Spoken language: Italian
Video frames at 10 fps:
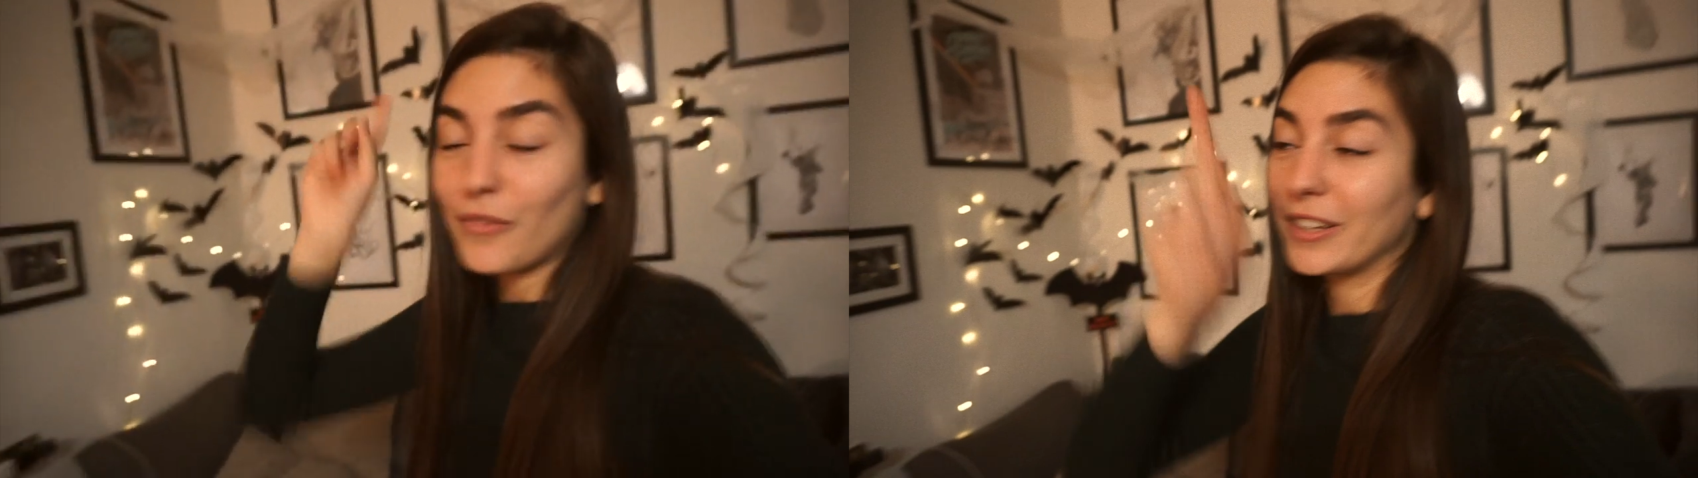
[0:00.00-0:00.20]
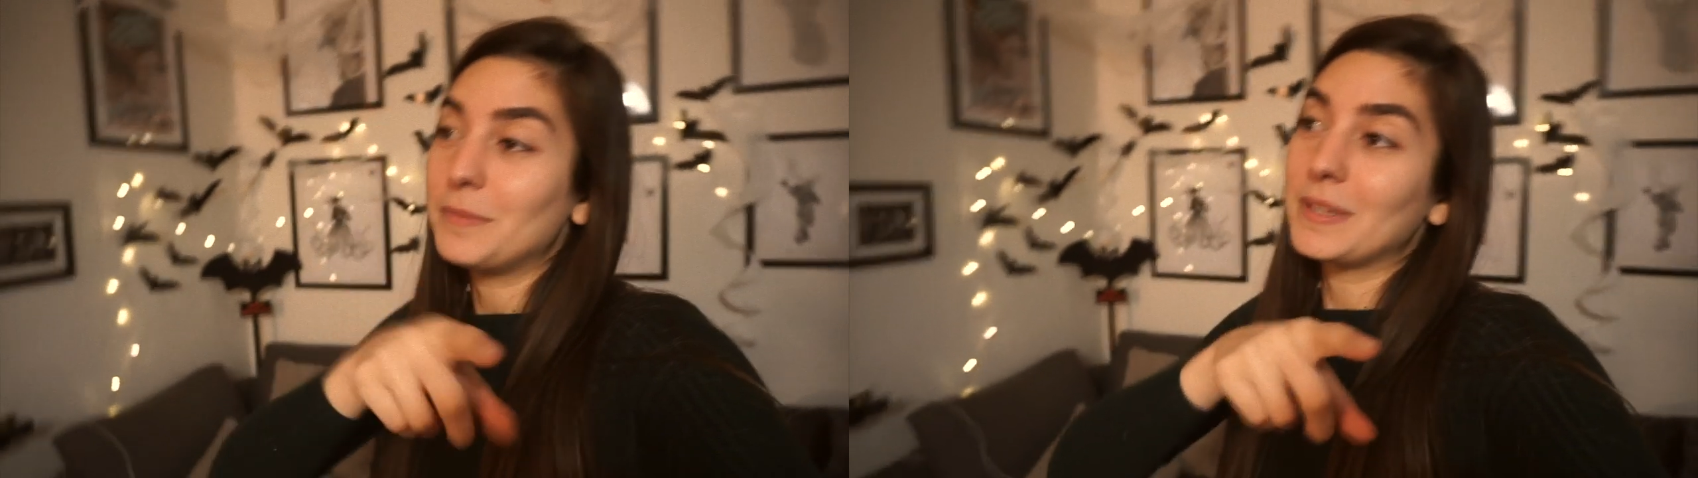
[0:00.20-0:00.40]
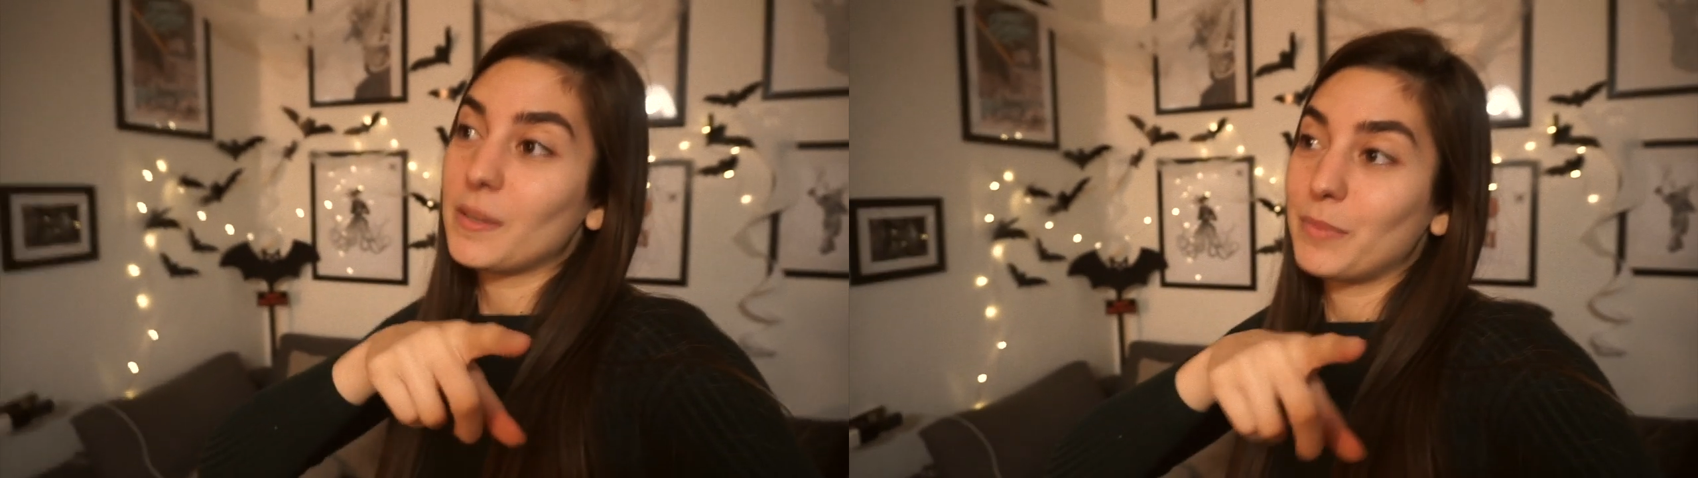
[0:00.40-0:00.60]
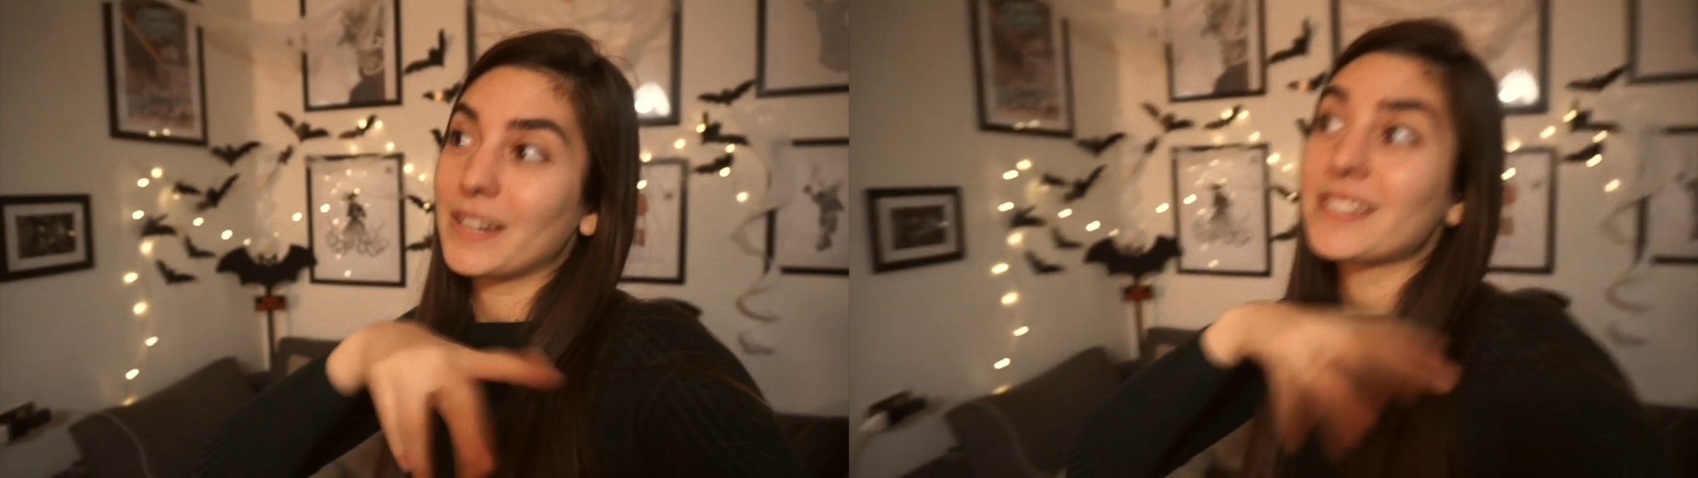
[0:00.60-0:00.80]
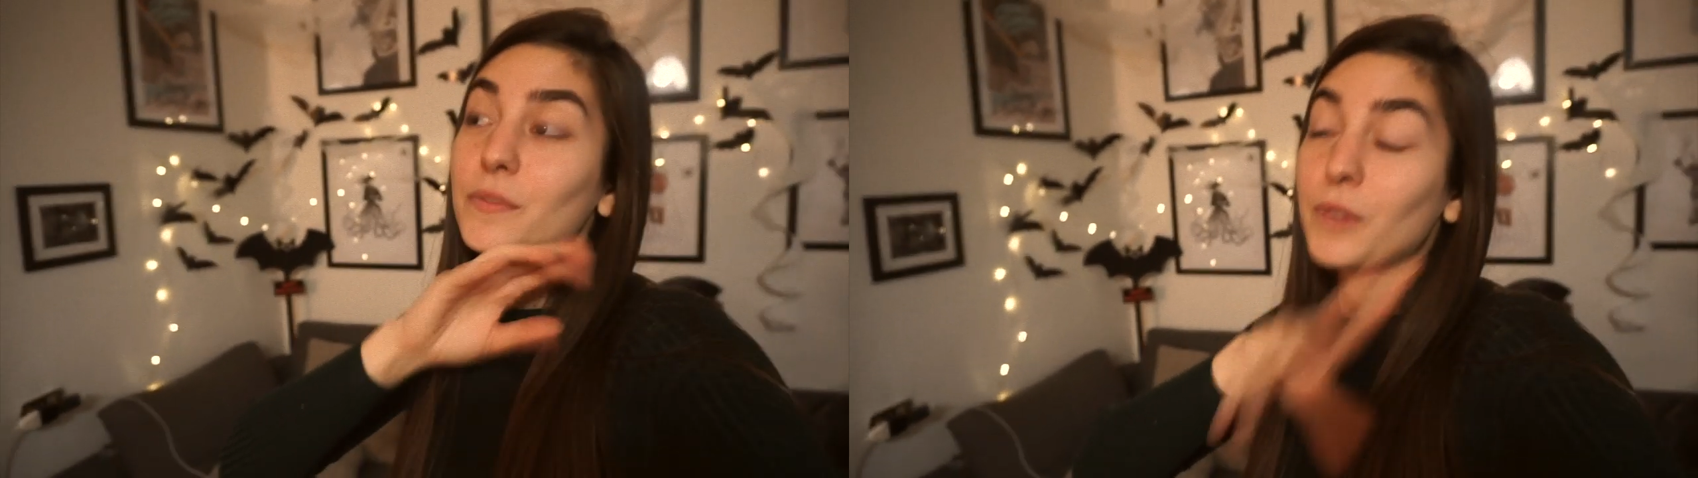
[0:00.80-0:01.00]
fatemi sapere
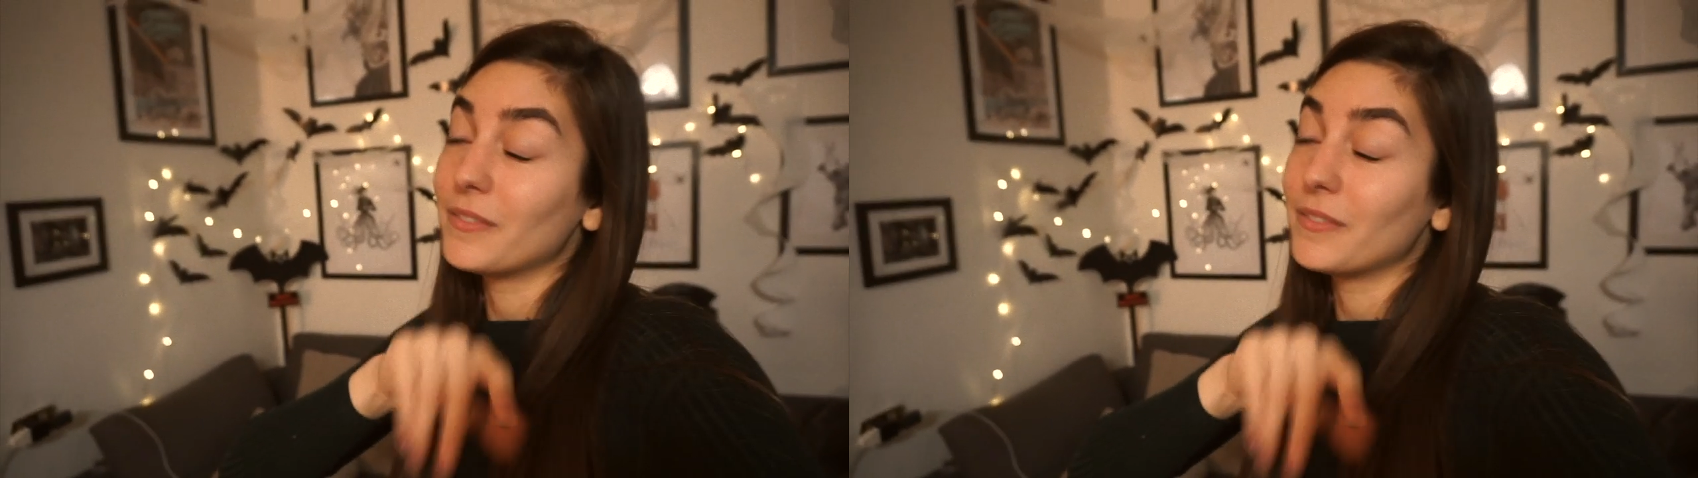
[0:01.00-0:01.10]
se voi